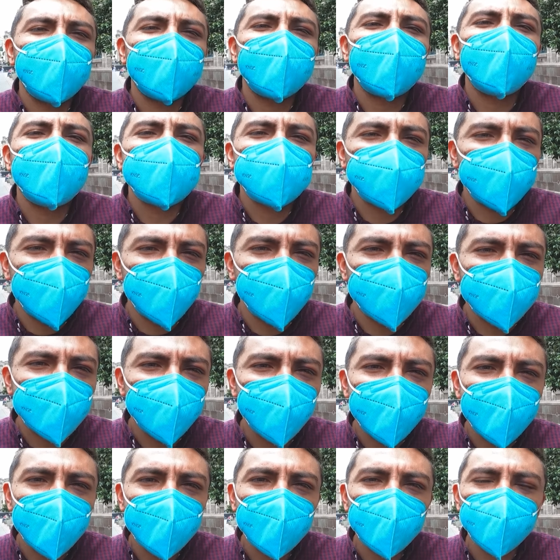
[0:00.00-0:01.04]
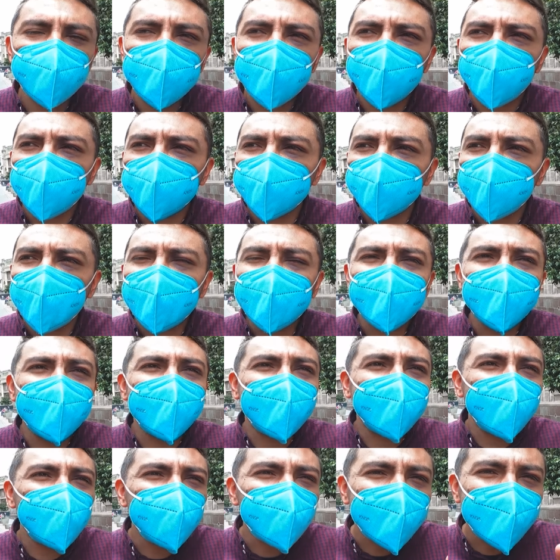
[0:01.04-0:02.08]
le agradezco a Dios que me haya dado una oportunidad
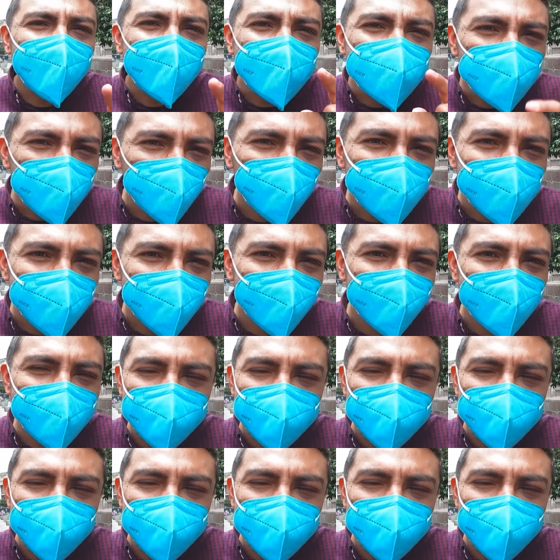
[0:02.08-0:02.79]
y creo que esto se